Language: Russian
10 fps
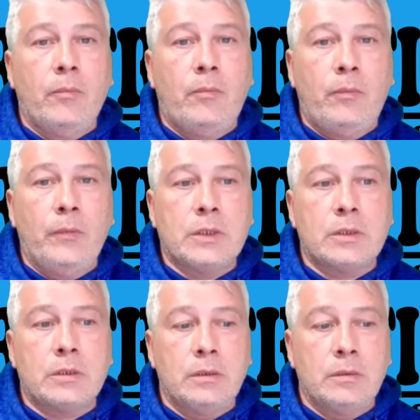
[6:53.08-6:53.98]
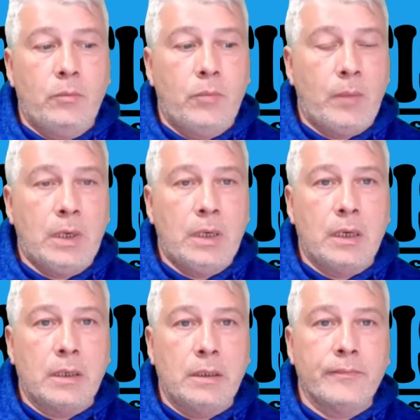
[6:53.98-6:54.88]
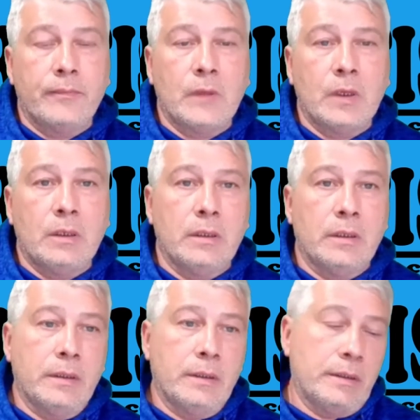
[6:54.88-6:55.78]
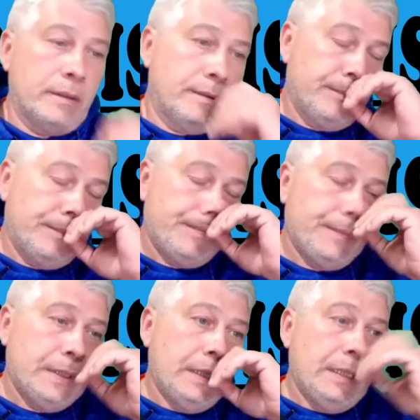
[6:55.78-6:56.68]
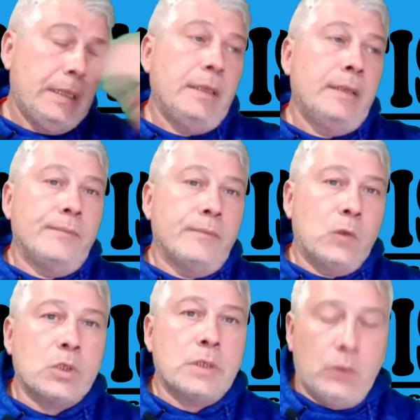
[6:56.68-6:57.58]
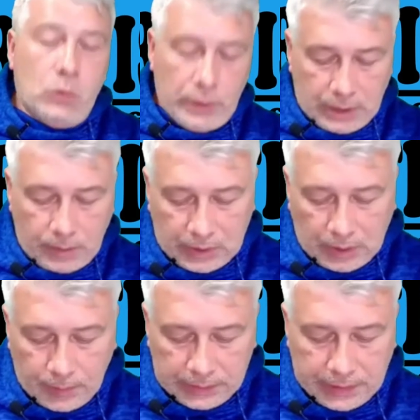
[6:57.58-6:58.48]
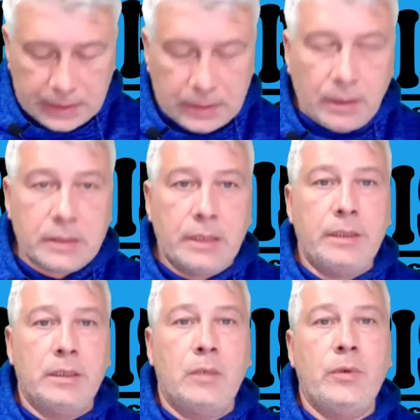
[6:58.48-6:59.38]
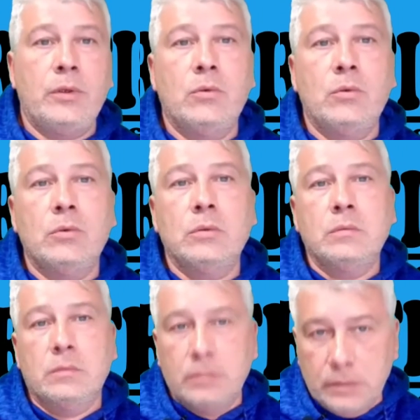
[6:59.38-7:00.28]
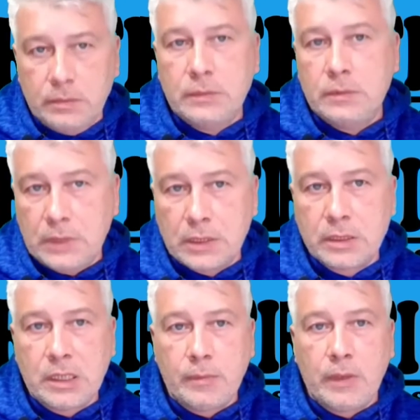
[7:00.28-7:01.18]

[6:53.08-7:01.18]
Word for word: наш папа Карло. Э, тоже в итоге как бы там Андрей остался один на берегу, та же самая